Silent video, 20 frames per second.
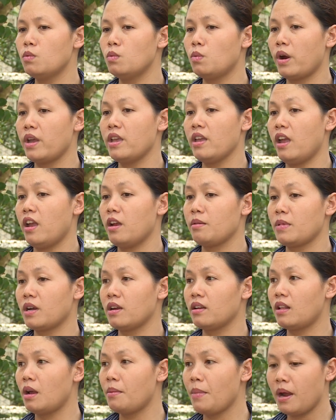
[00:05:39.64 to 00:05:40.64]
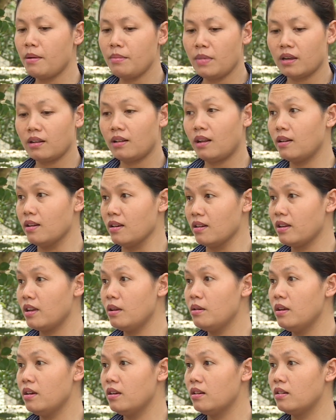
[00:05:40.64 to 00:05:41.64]
quầy hàng mà người ta bán mà người ta đựng
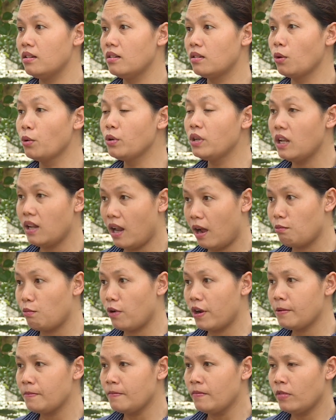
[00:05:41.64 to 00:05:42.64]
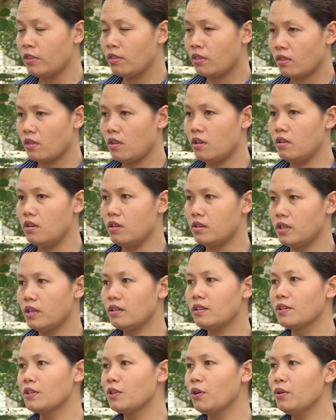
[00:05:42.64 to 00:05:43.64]
cái túi ni lông á, thì
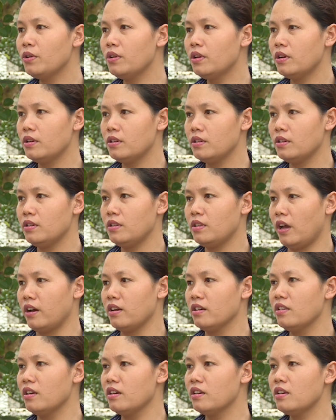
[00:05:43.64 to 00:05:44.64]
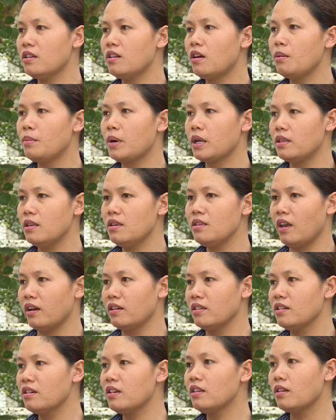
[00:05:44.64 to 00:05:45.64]
sẽ từ chối nhận những cái đó, mà chỉ
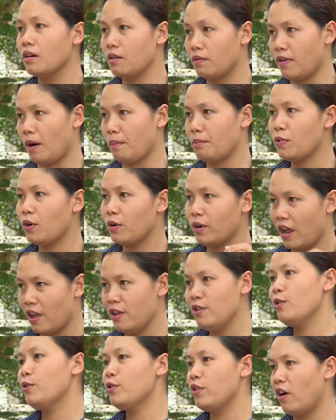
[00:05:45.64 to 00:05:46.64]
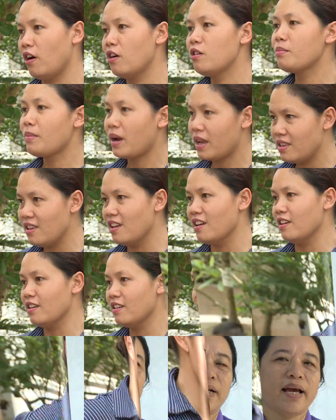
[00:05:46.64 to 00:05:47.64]
nhận những cái thực phẩm rồi để vô giỏ rồi mang về.
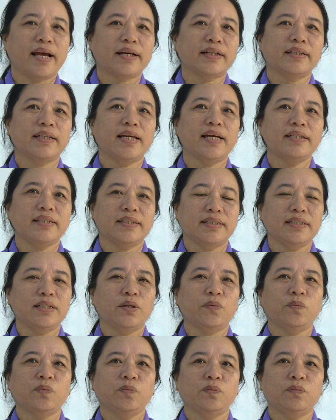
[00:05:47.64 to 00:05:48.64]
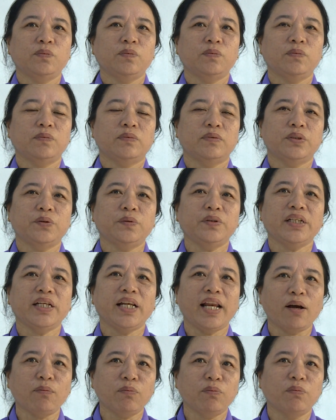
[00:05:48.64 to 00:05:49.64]
Hạn chế sử dụng túi ni
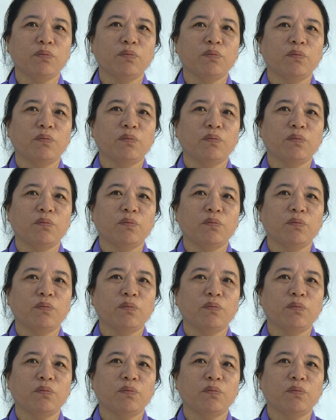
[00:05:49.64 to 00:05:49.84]
lông